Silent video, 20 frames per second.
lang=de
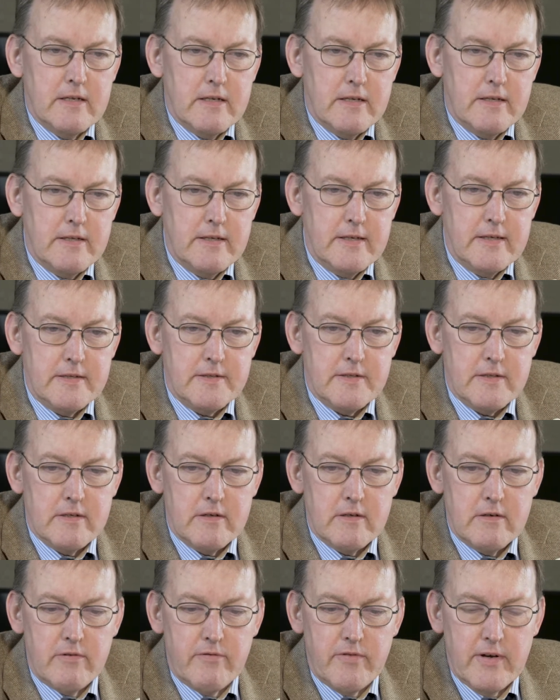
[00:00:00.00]

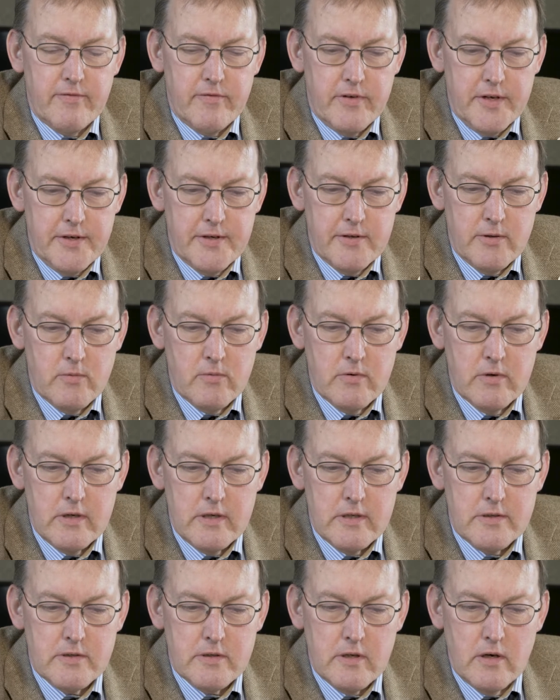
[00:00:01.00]
Diese Verpflichtung
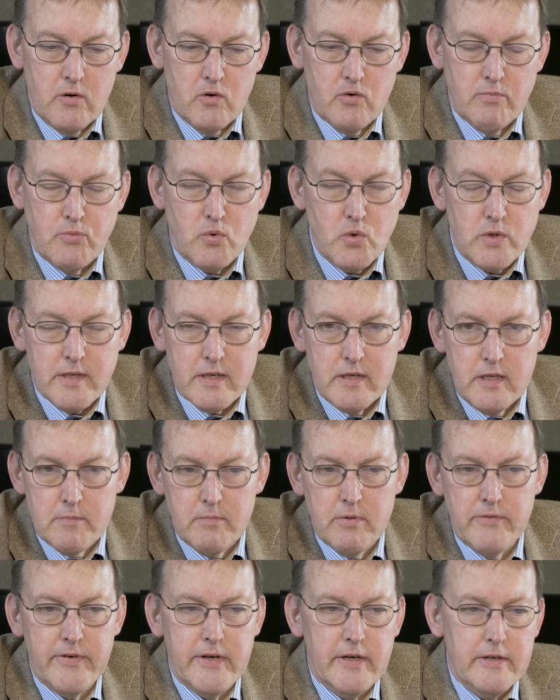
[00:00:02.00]
ist auch
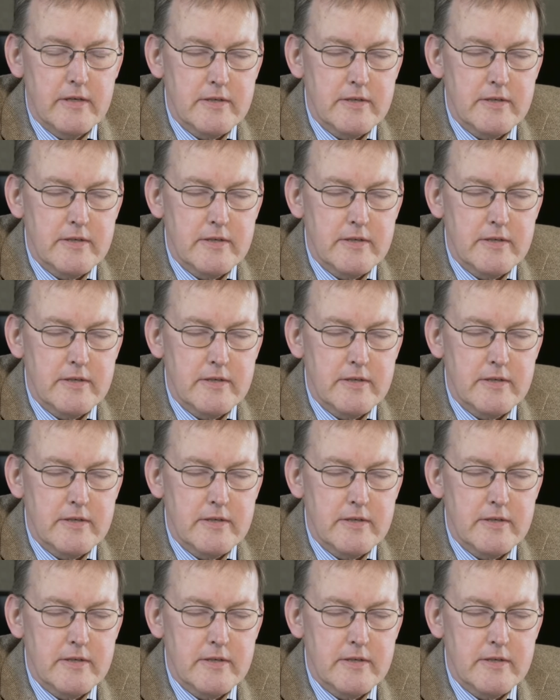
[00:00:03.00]
Bußgeldbewährt,